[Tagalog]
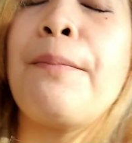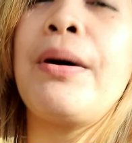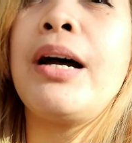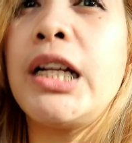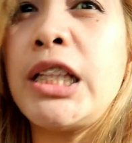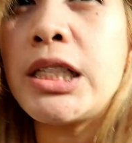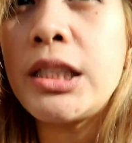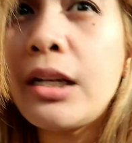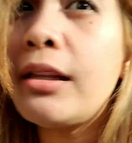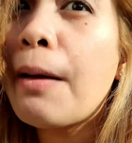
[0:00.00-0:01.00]
but
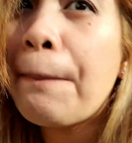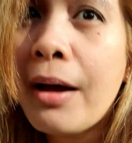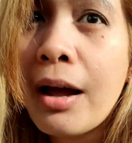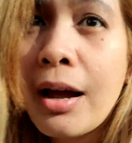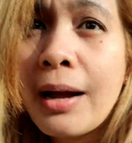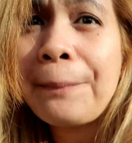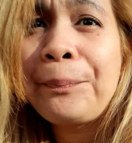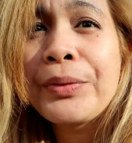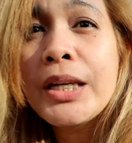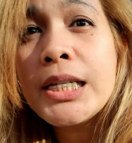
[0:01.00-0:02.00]
still napaka
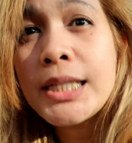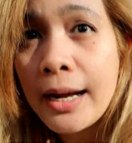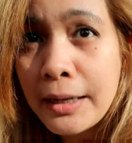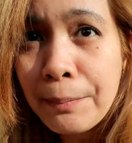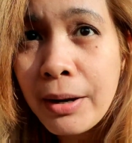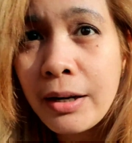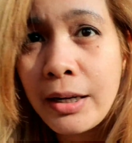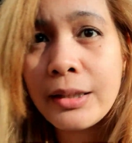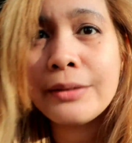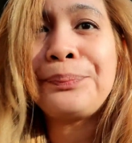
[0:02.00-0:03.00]
sunny pa
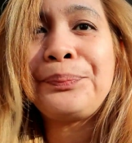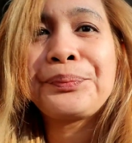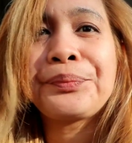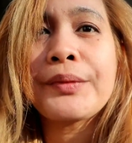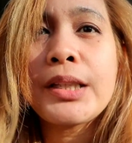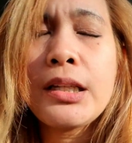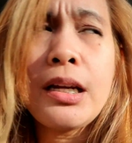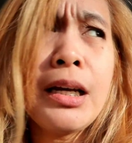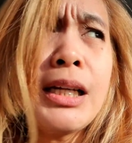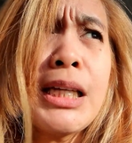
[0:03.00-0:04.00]
rin.
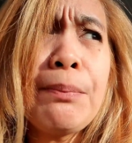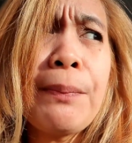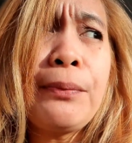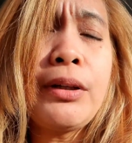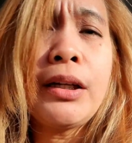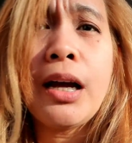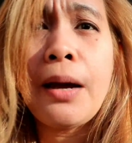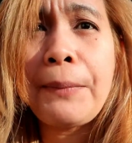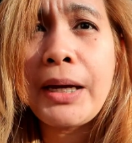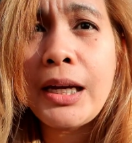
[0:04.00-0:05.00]
Kasi papunta na
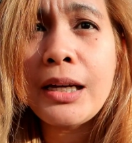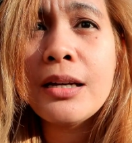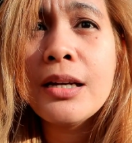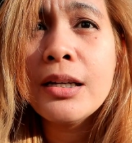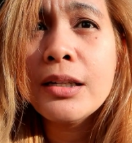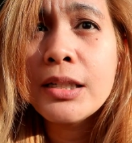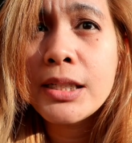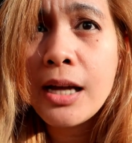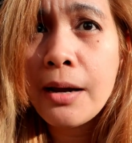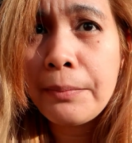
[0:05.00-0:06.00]
kaming
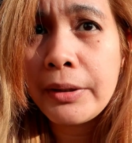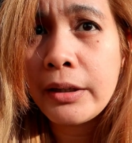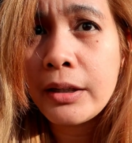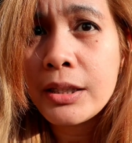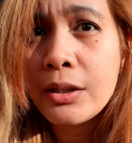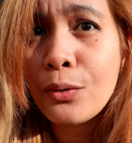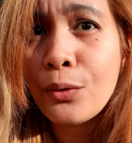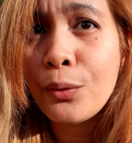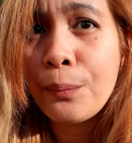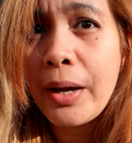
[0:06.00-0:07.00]
summer
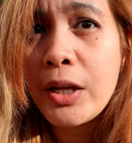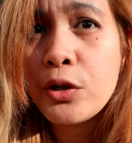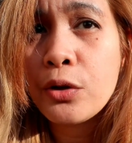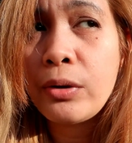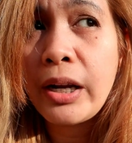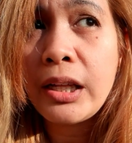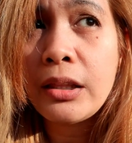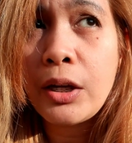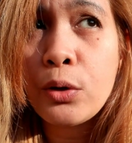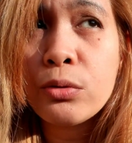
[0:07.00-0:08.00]
so medyo late
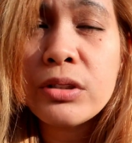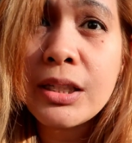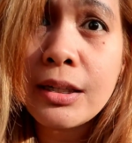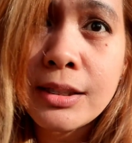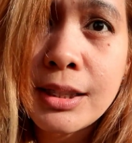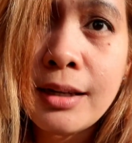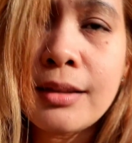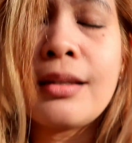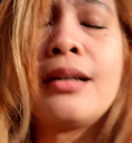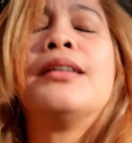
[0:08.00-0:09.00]
na yung sunset.
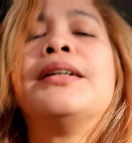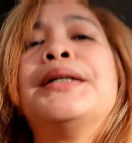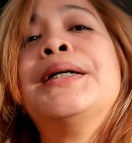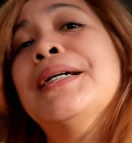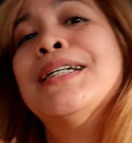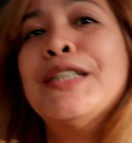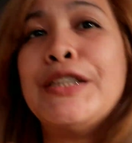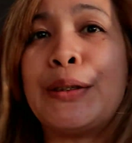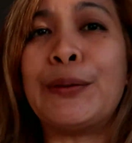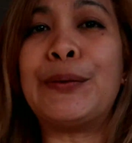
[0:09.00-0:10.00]

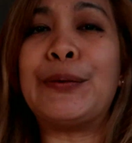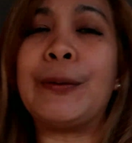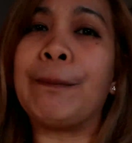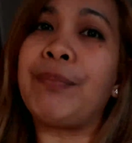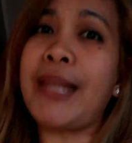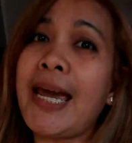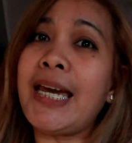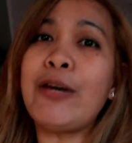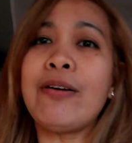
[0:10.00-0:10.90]
So, thank you